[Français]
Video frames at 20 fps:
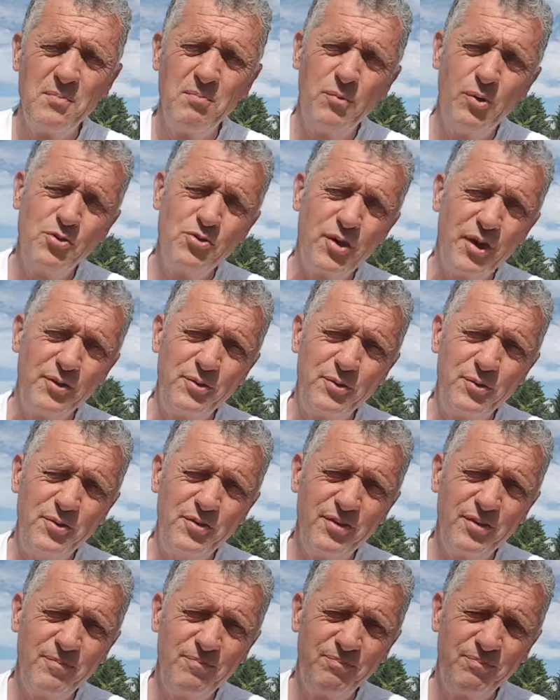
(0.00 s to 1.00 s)
Bonjour à
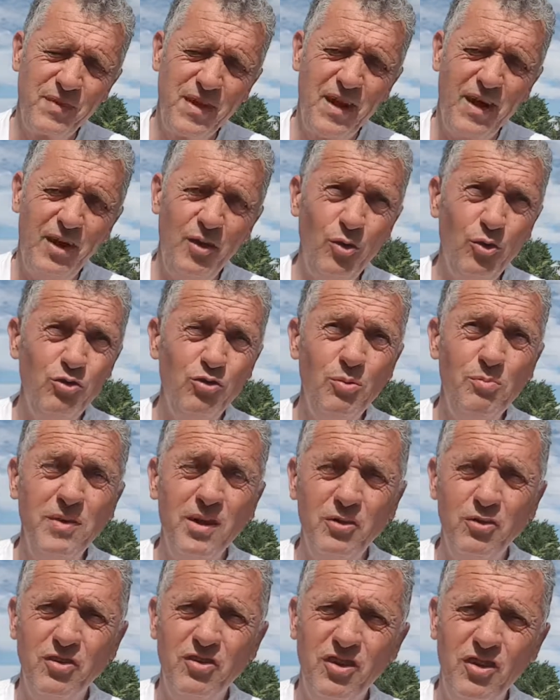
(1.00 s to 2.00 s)
tous. Alors au
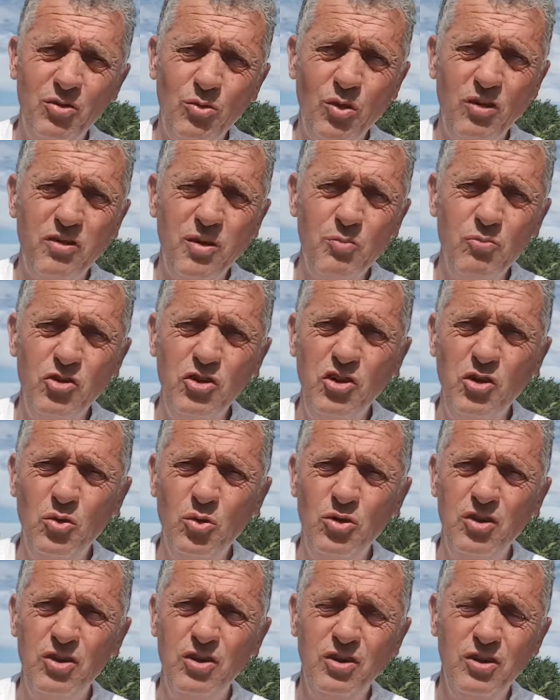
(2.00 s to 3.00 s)
sommaire de cette troisième
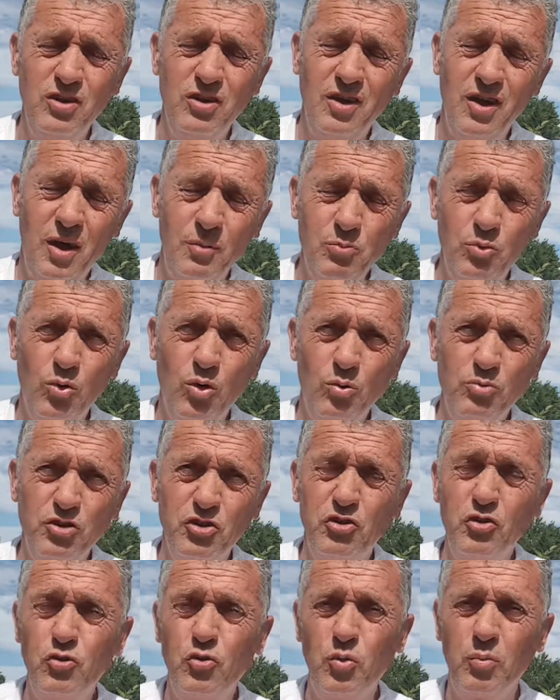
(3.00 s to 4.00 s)
vidéo qui a pour
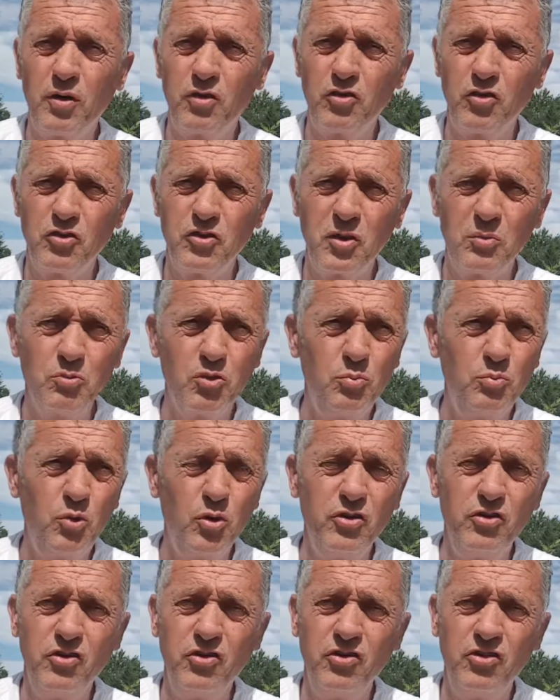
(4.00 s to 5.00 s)
objectif de présenter un petit
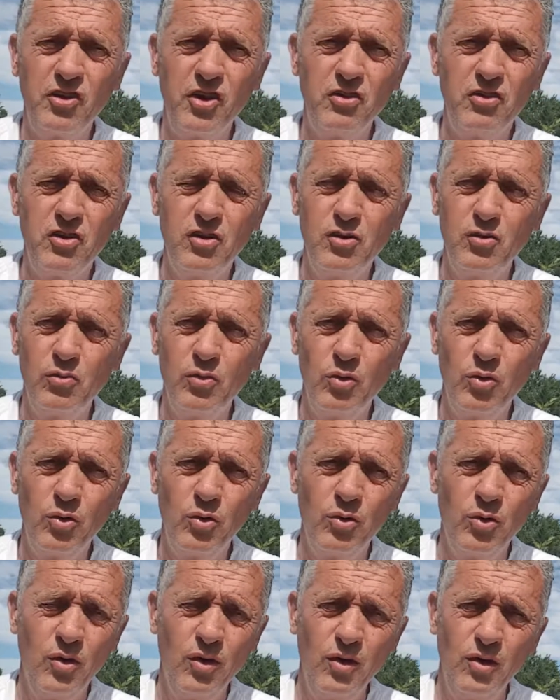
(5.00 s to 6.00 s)
peu les initiatives
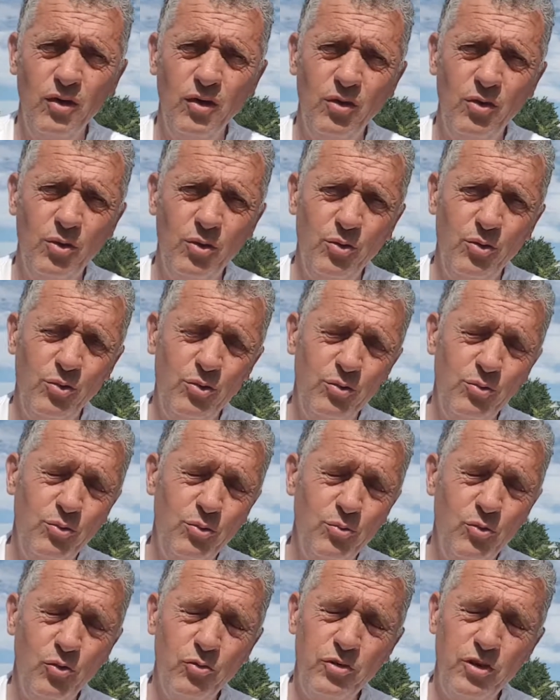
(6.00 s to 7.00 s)
euh, euh,
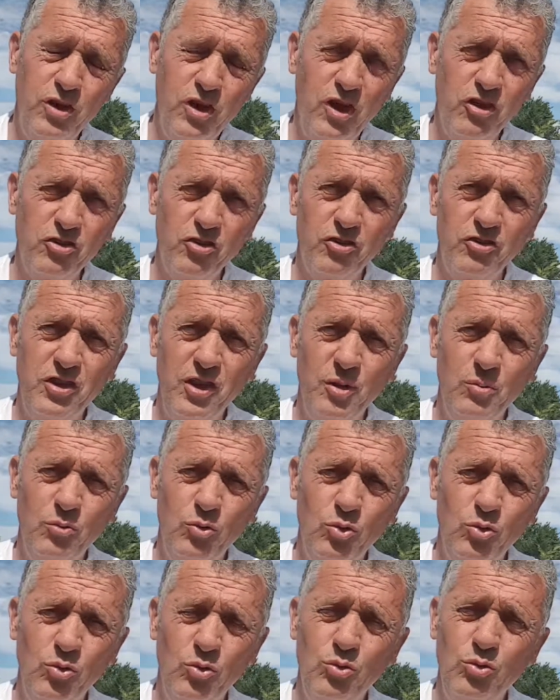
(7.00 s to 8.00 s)
de mon village en termes
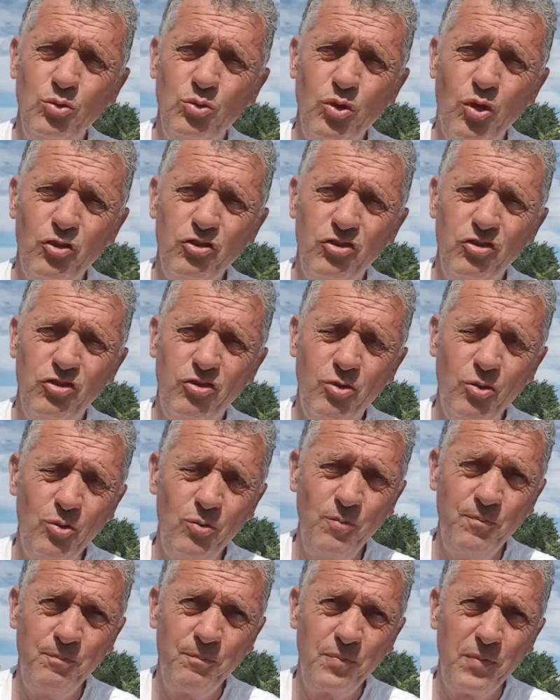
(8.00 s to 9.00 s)
de,
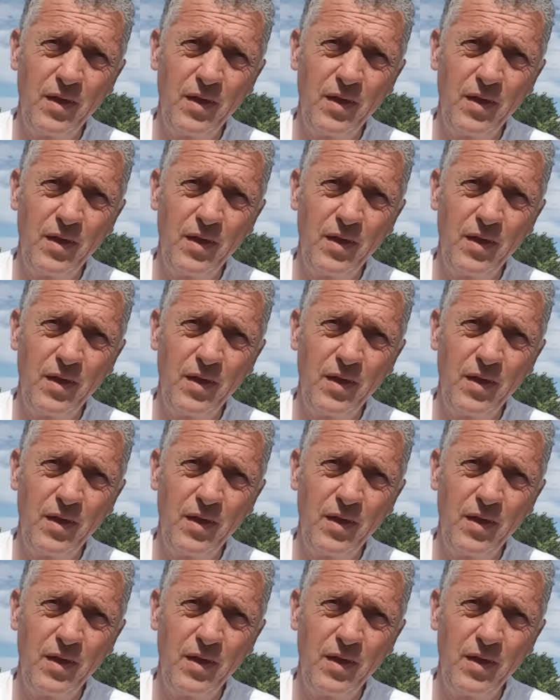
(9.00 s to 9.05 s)
transition.